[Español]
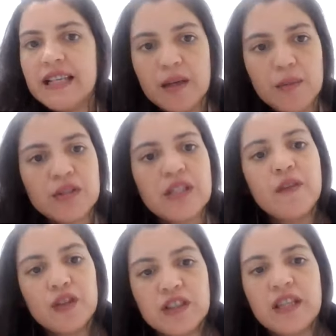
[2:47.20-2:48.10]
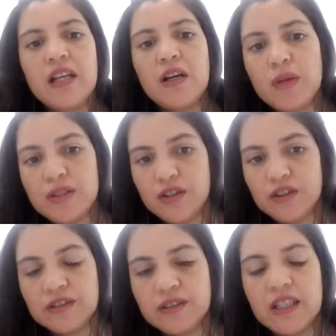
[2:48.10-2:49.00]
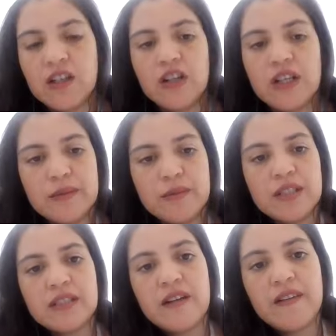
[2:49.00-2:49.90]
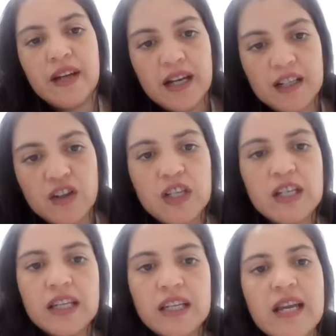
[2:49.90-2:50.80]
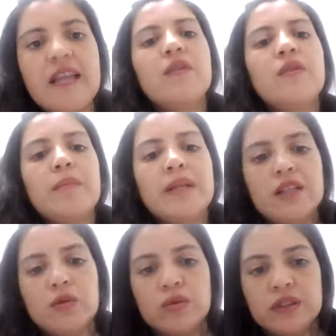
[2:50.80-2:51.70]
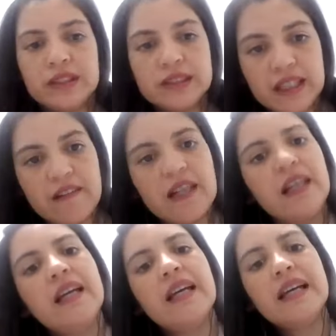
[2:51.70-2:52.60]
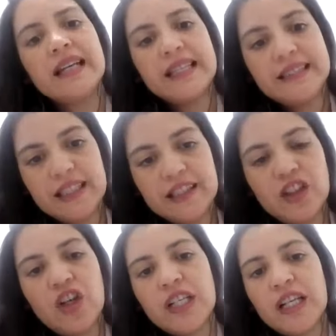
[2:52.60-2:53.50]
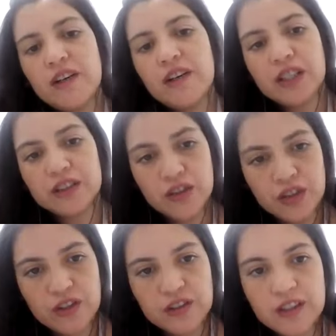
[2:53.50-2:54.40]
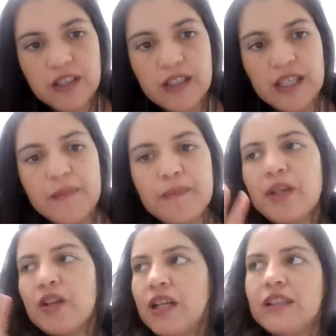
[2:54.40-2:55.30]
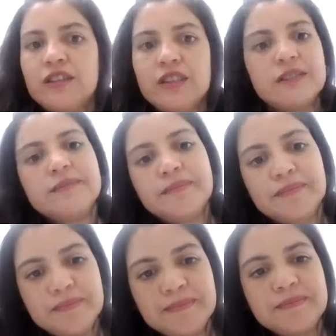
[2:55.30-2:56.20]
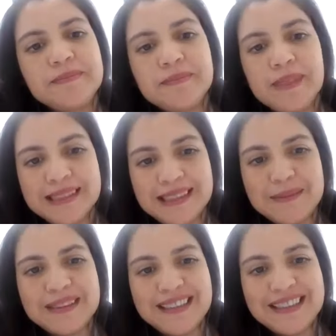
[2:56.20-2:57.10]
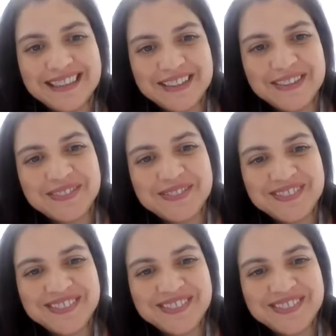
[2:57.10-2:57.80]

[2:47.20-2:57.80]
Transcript: sacamos el bosque de la ecuación y lo que hacemos es trabajar con el quillay de una manera sustentable, creciéndolo en el laboratorio en bioreactores. Básicamente es eso.